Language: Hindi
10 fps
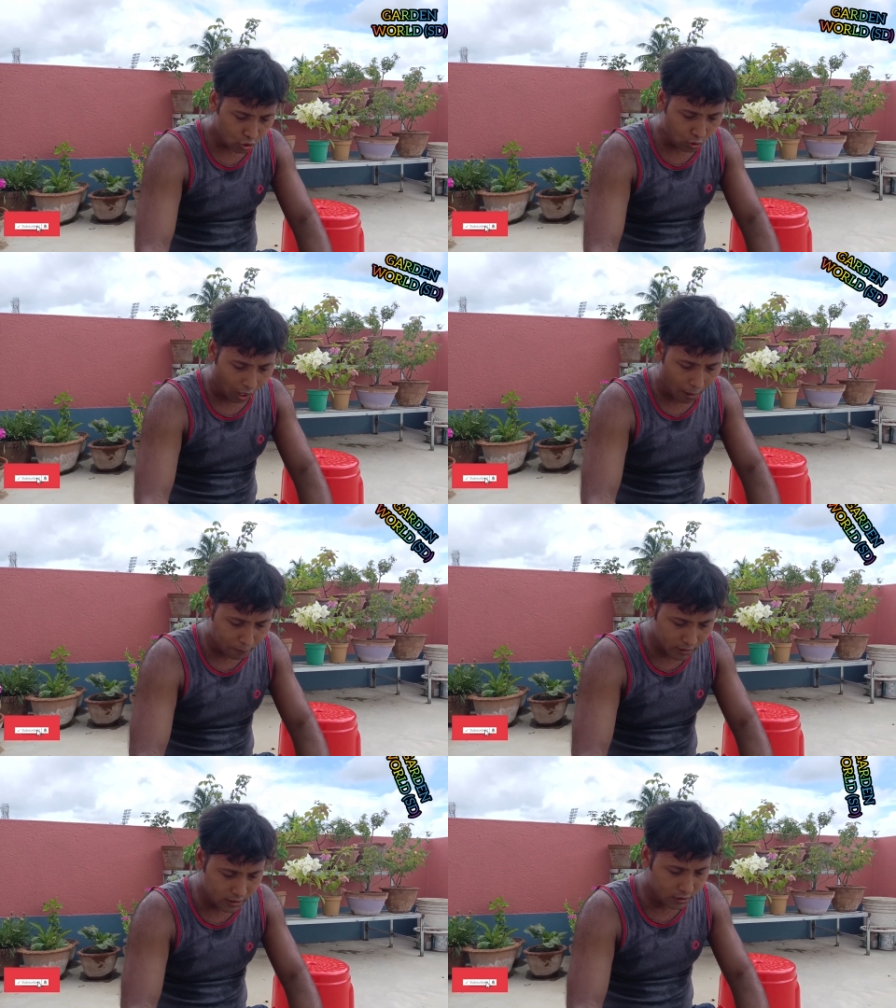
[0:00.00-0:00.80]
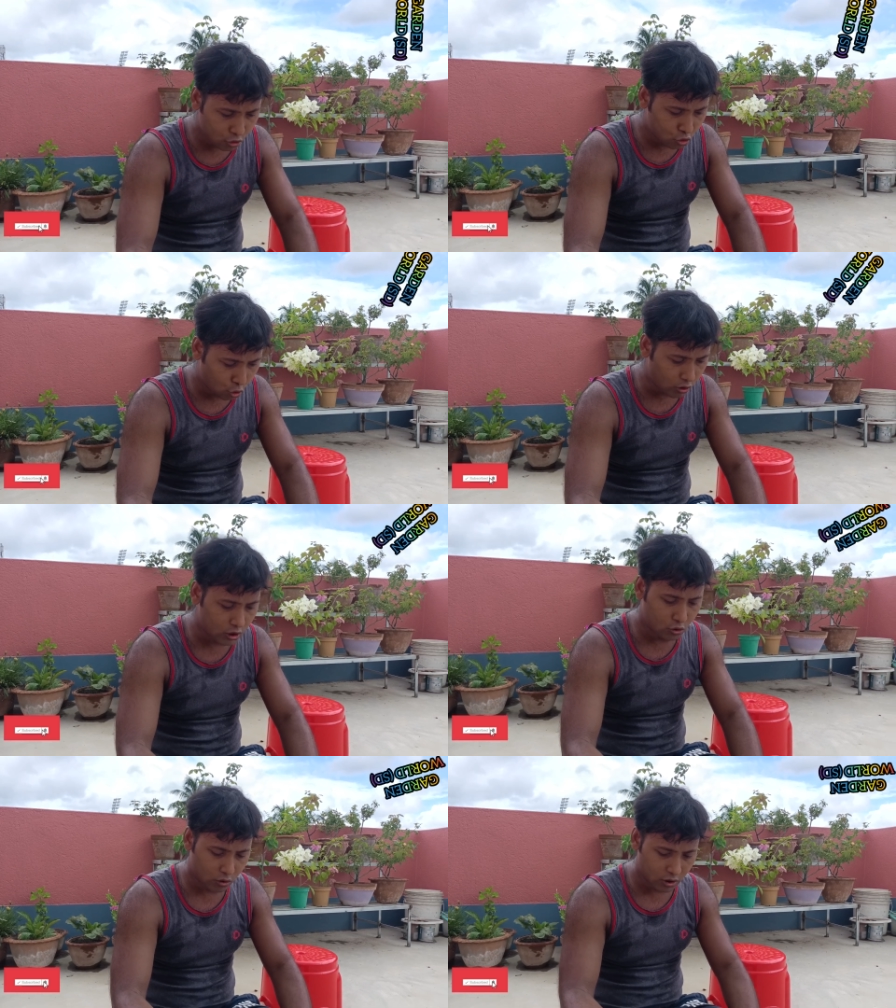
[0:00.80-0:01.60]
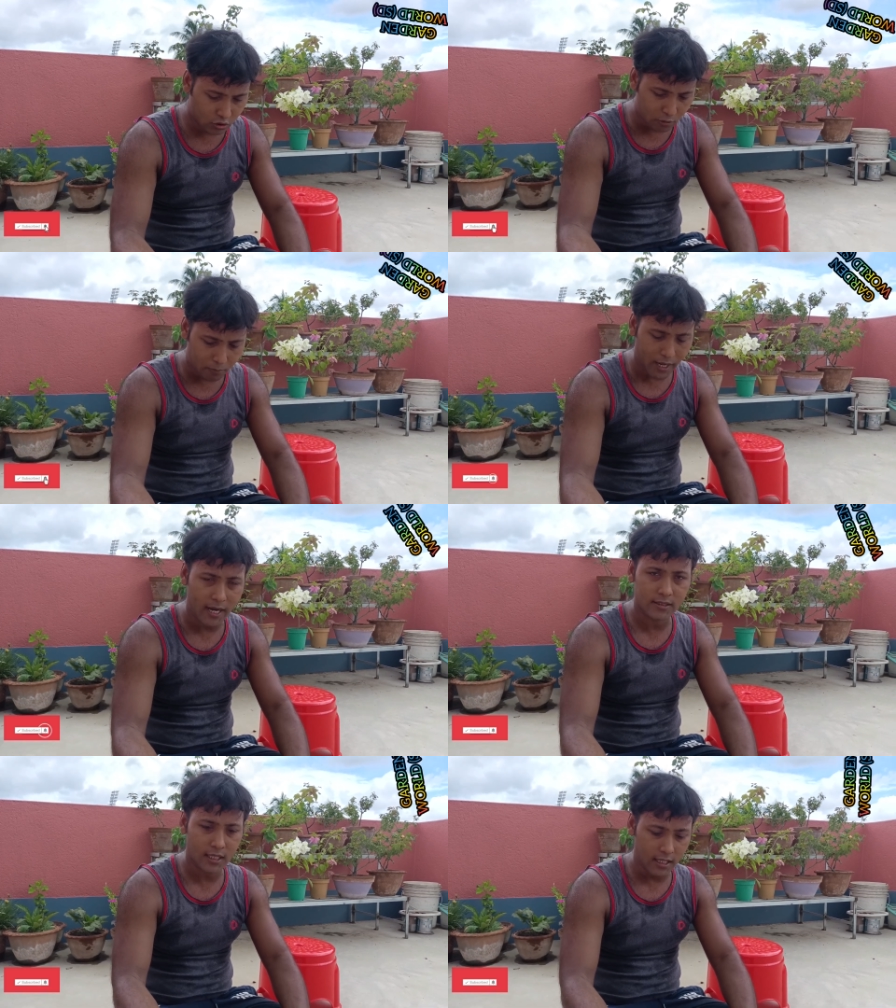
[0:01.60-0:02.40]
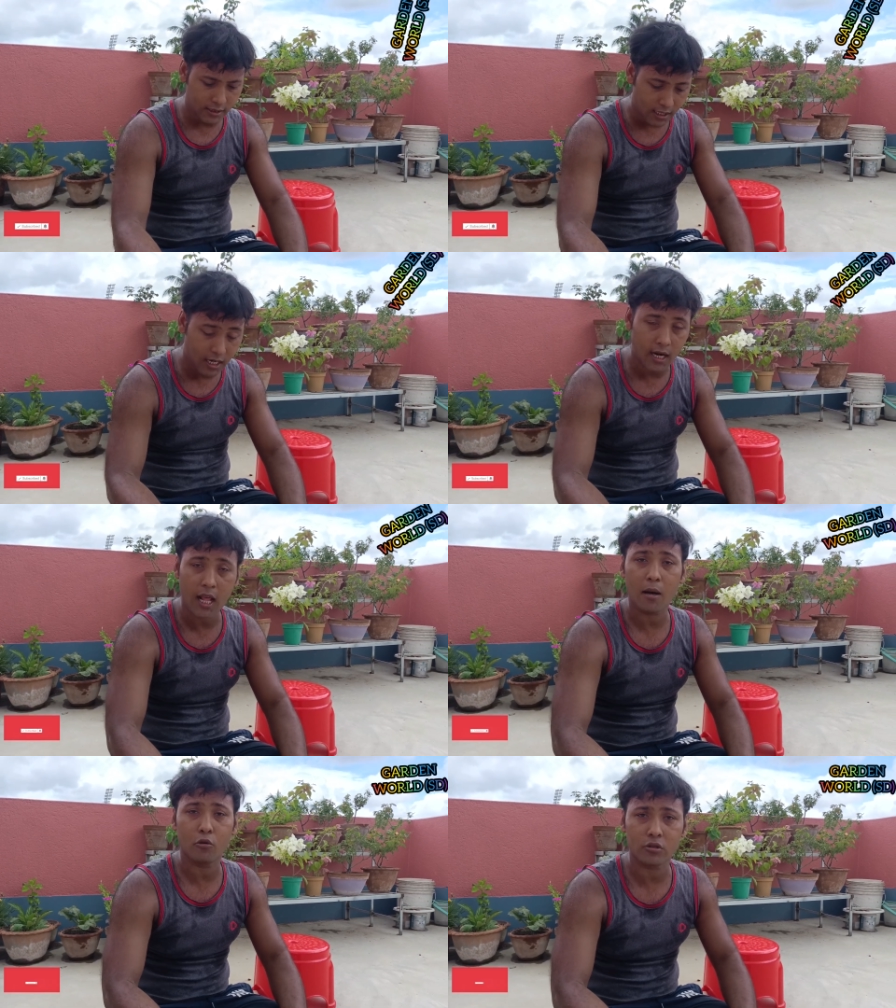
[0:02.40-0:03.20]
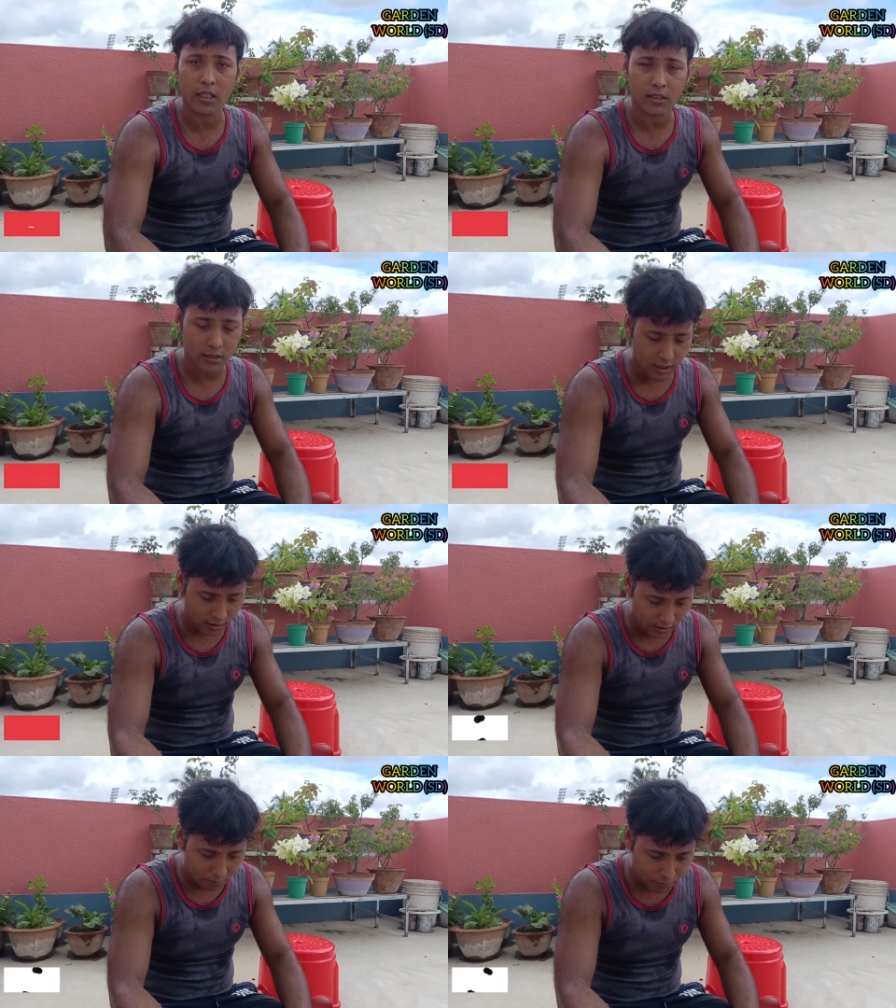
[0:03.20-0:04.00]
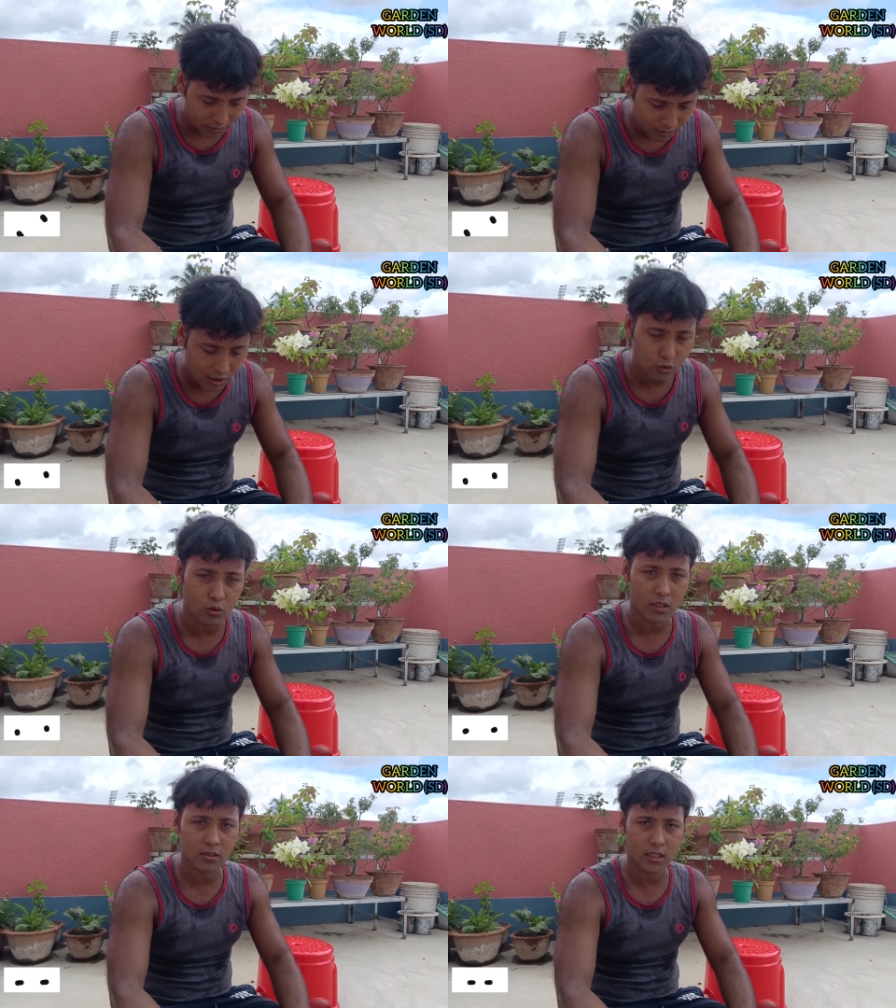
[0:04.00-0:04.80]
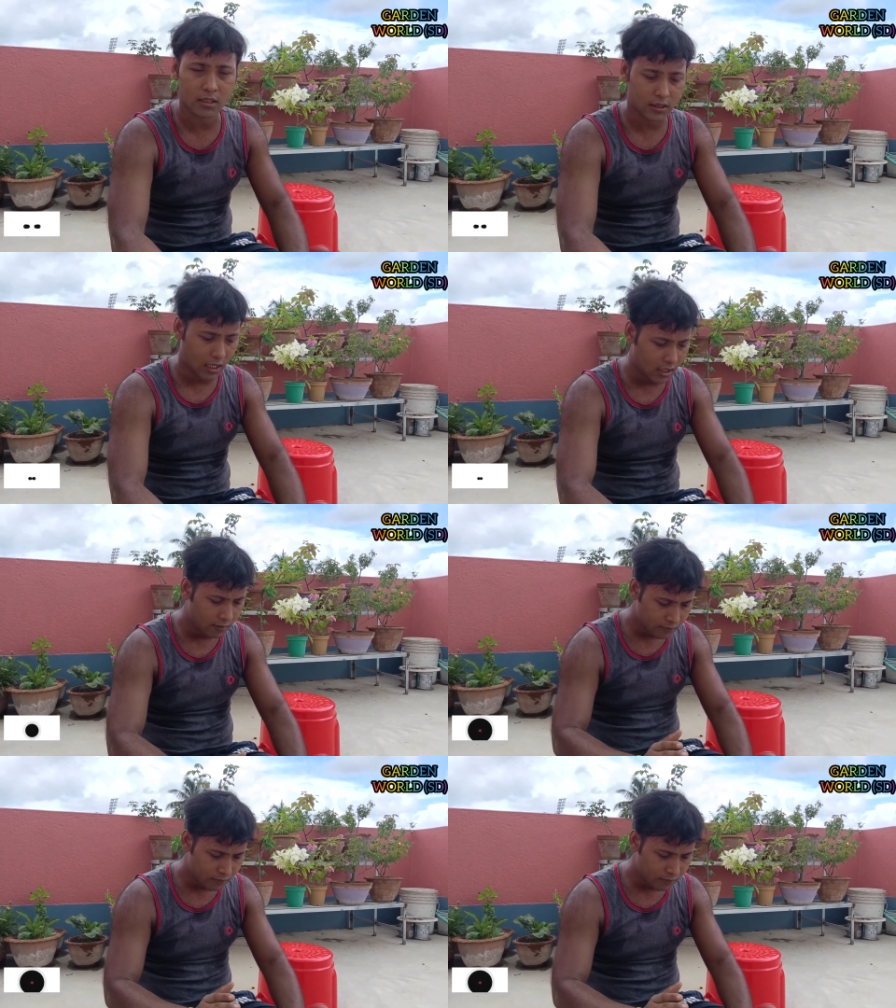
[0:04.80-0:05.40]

तो आपके ये जो छोटे छोटे जो प्लांट्स हैं ये ख़राब हो सकते हैं इनकी पत्तियाँ झुलस सकता है